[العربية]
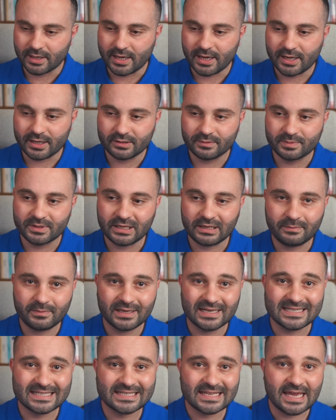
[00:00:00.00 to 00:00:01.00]
قاعد
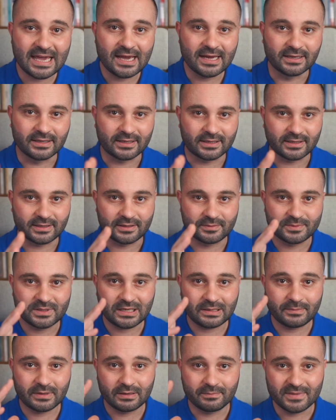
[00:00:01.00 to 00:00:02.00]
بتعمل سكاننج
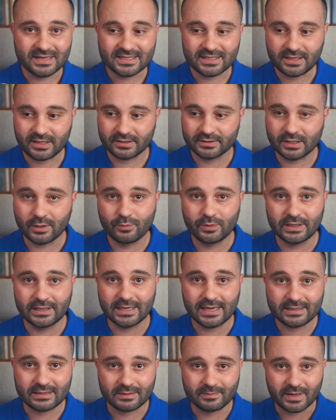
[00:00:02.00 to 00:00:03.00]
بتعمل مسح ضوئي
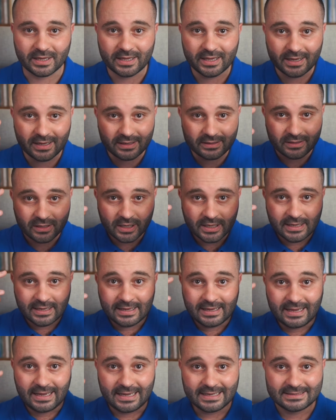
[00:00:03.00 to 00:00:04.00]
لهذا المكان
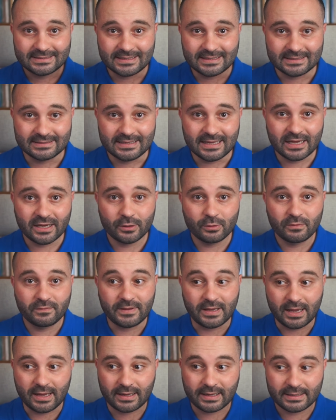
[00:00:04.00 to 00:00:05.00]
حتى تدخله
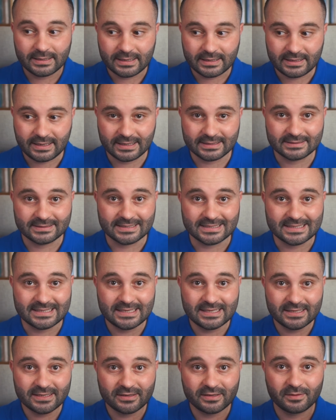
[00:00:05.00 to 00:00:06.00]
في عقلك حتى
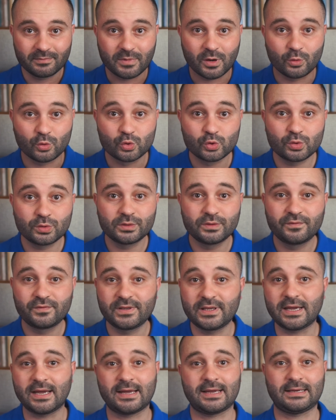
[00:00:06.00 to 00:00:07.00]
يصير موجود
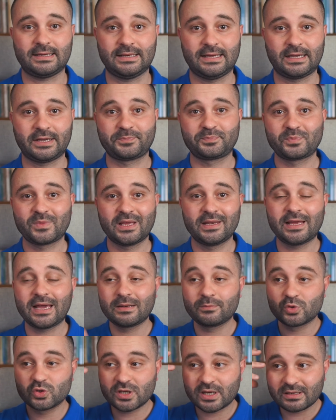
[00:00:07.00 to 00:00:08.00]
في عقلك الآن
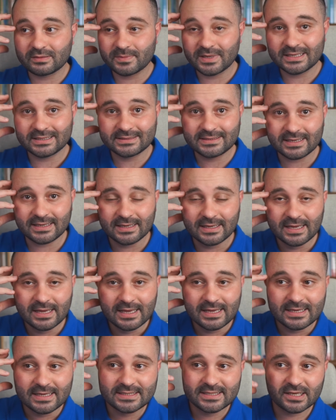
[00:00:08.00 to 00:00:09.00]
مجرد ما أنت
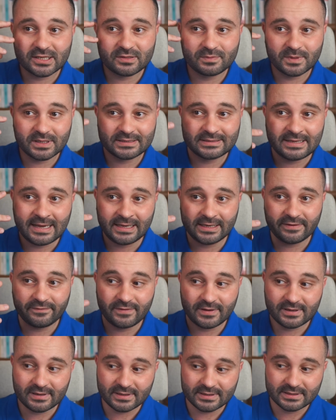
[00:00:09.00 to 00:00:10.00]
صرت مرتاح
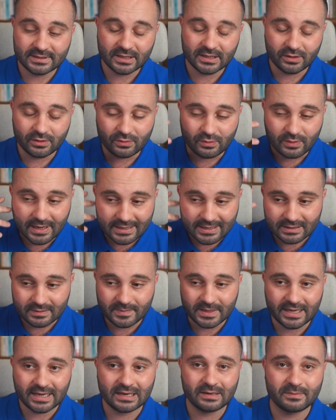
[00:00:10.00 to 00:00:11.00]
لفكرة أنه هذا
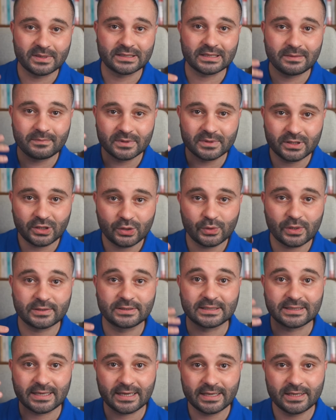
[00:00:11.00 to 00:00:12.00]
المكان لما تغمض عيونك
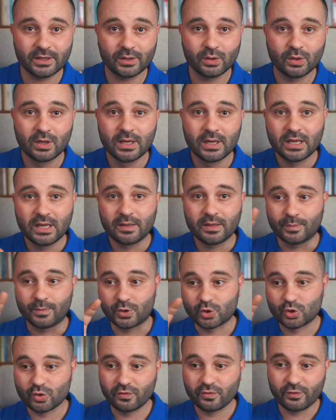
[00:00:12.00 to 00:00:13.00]
تتخيله
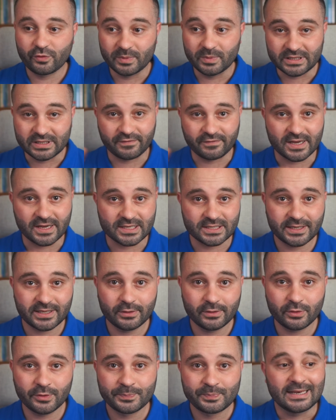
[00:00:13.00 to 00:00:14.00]
بتشوفه
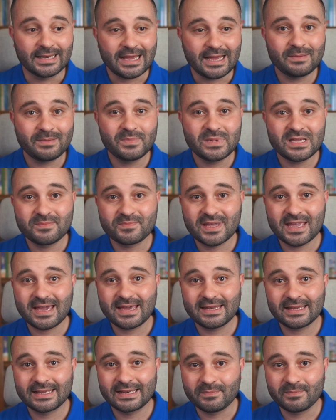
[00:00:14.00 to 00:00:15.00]
بتفاصيله الآن
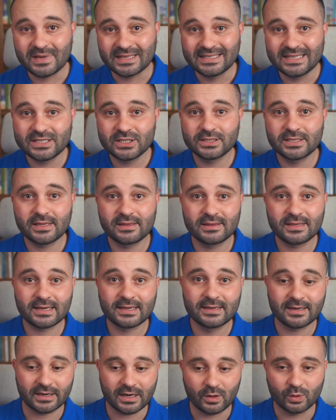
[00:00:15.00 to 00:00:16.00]
بإمكانك لما تيجي
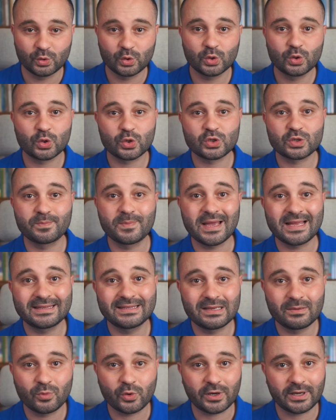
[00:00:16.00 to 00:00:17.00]
تتذكر أو تدرس
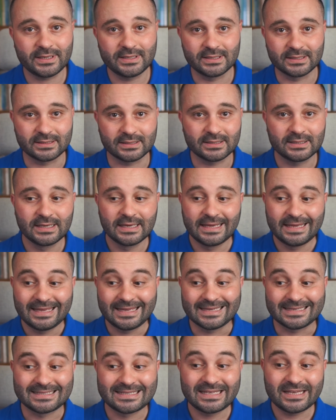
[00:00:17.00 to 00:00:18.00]
مادة معينة
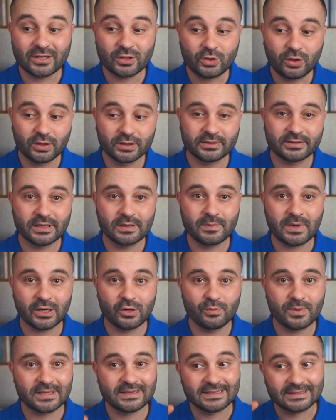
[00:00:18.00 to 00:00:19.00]
تصير تحط
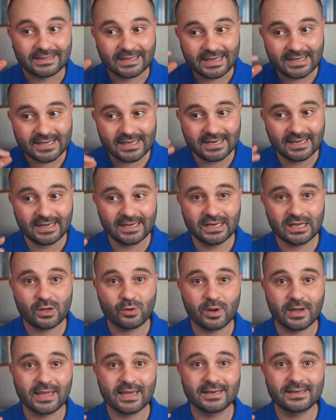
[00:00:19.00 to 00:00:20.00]
المعلومات تتخيل حالك
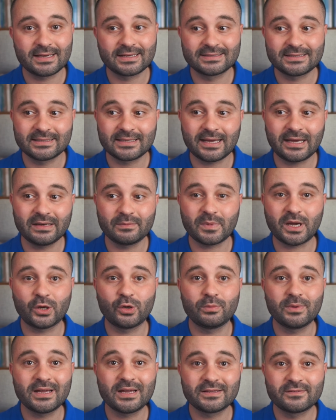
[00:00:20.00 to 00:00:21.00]
وكأنك تضع
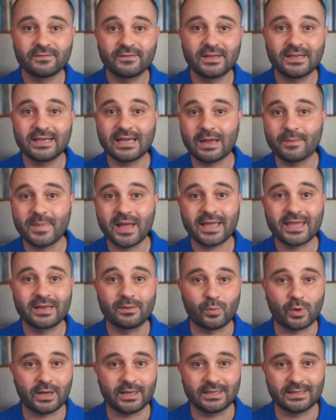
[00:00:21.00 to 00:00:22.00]
المعلومات في أماكن
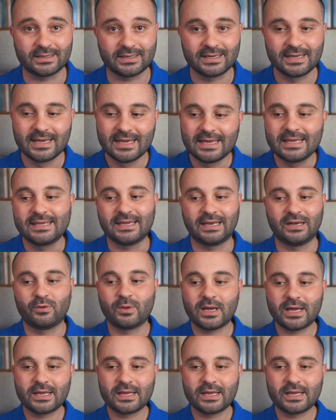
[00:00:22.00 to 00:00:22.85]
معينة يعني لو